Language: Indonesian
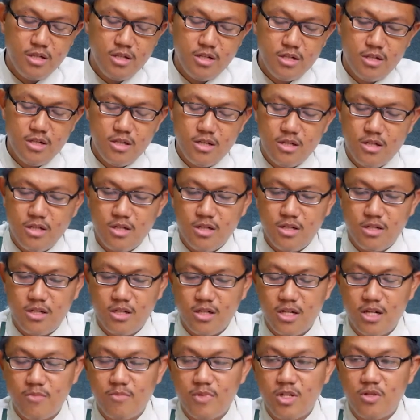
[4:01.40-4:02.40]
eh,
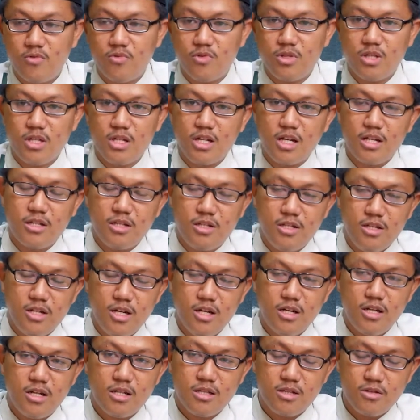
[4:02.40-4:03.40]
dengan mengikuti
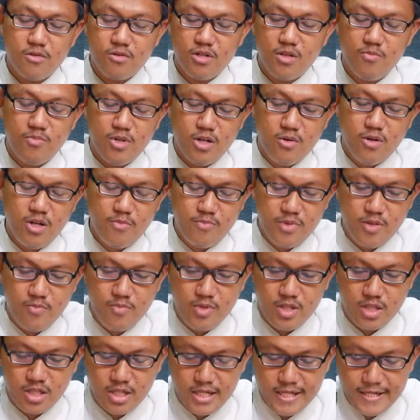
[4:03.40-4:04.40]
kajian atau di bawah
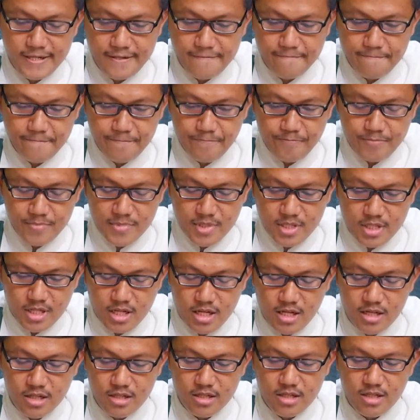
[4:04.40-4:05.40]
bimbingan
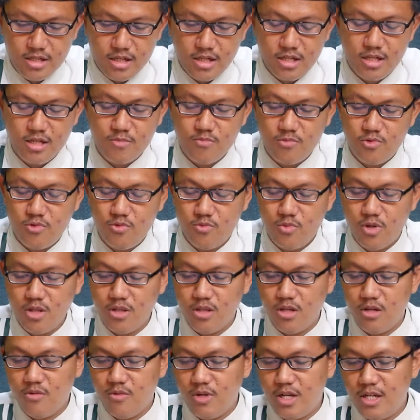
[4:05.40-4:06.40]
ahli ilmu.
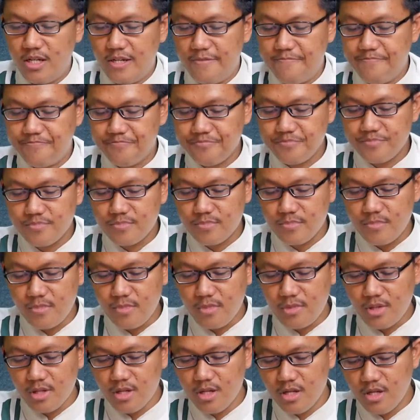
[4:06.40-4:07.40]
Wallahu a'lam.
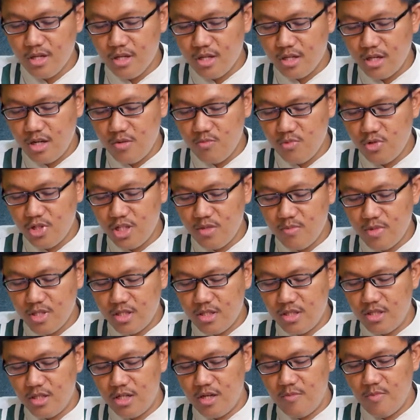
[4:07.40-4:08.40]
Kaum muslimat
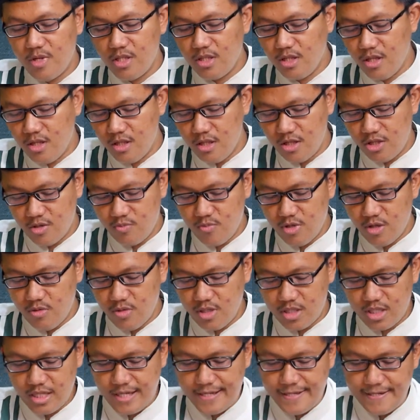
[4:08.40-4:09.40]
yang dirahmati Allah
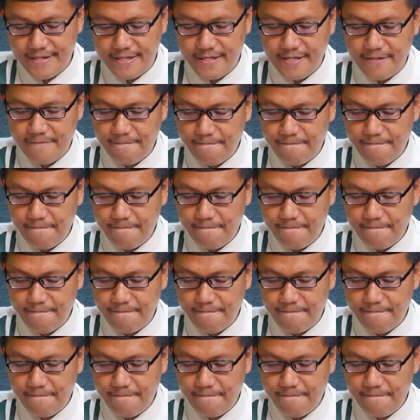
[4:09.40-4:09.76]
Subhanahu wa taala,